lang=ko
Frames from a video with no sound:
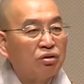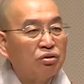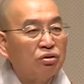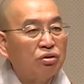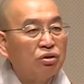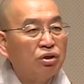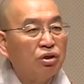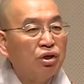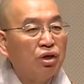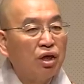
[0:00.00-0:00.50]

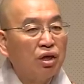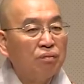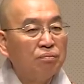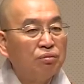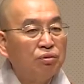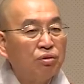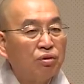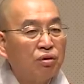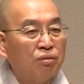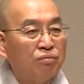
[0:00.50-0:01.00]
그렇게 얘기할
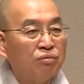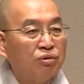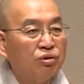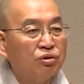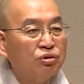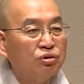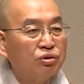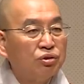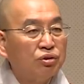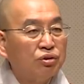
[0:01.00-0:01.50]
필요가 뭐
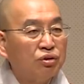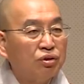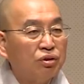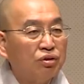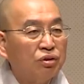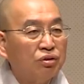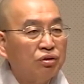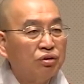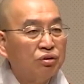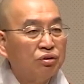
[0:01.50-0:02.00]
있어요.
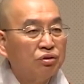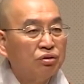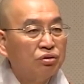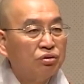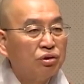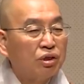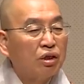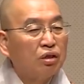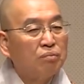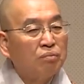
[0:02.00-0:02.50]

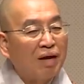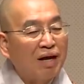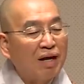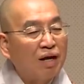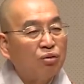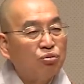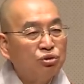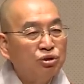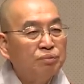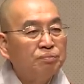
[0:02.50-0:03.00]
자기
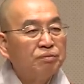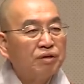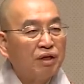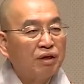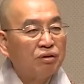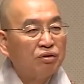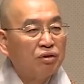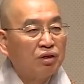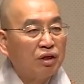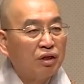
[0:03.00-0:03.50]
말하고
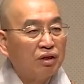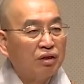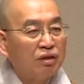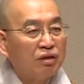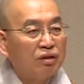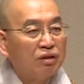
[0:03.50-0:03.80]
싶다는데.